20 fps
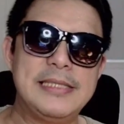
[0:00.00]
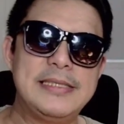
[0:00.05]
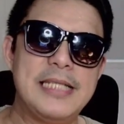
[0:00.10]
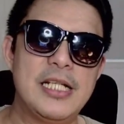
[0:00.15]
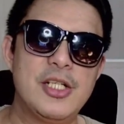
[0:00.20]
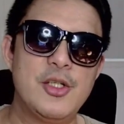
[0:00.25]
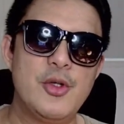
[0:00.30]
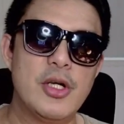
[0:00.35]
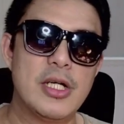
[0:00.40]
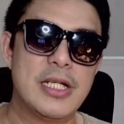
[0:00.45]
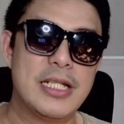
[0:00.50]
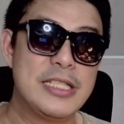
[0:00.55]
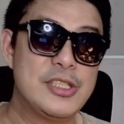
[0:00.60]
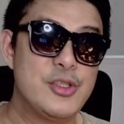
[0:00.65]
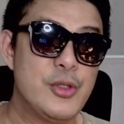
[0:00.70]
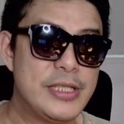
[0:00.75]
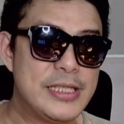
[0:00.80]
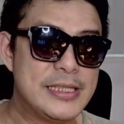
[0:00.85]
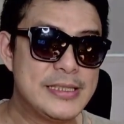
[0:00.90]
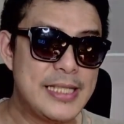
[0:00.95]
channel gue
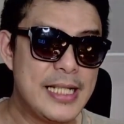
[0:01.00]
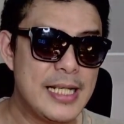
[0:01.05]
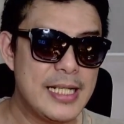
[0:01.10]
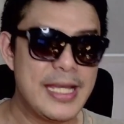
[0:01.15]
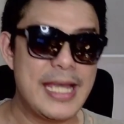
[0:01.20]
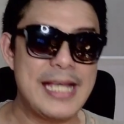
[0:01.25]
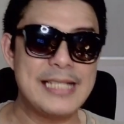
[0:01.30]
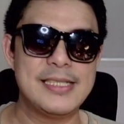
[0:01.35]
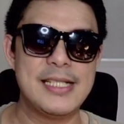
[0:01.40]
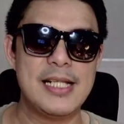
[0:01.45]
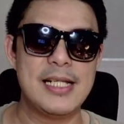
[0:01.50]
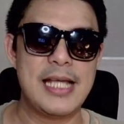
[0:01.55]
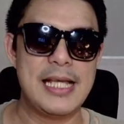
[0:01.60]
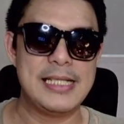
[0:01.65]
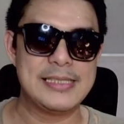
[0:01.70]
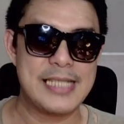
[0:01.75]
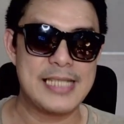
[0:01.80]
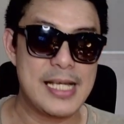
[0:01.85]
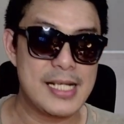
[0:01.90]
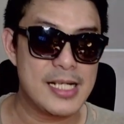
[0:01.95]
Kristu kita channel GSL
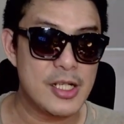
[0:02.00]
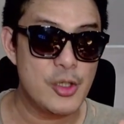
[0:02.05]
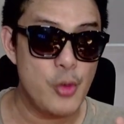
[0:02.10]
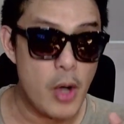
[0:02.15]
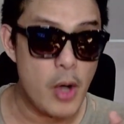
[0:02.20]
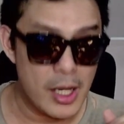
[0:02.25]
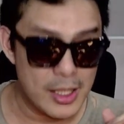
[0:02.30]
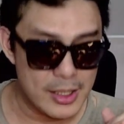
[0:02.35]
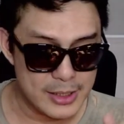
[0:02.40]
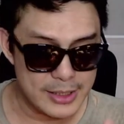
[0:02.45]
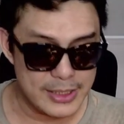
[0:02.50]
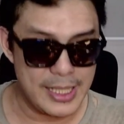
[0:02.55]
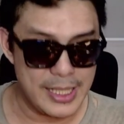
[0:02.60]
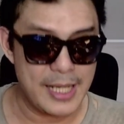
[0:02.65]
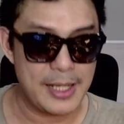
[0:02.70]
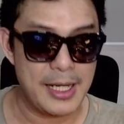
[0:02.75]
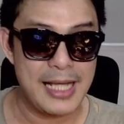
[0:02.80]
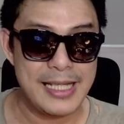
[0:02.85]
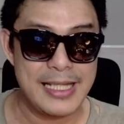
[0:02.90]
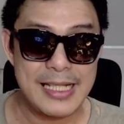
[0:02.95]
guys. Sekarang gue akan
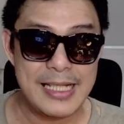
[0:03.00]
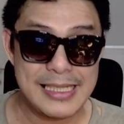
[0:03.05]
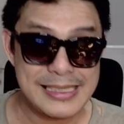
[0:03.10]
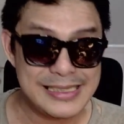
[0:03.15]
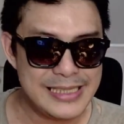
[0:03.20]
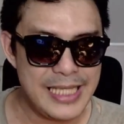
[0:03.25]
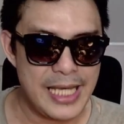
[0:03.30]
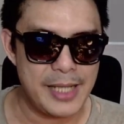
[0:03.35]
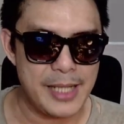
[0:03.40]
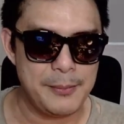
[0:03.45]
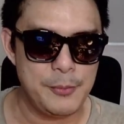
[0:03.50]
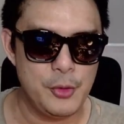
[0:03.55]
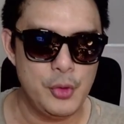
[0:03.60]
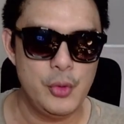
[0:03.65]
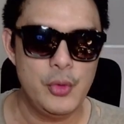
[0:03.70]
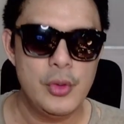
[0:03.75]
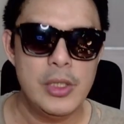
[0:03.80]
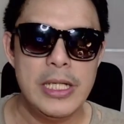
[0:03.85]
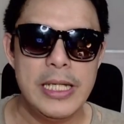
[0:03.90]
react lagi ke CN Blue.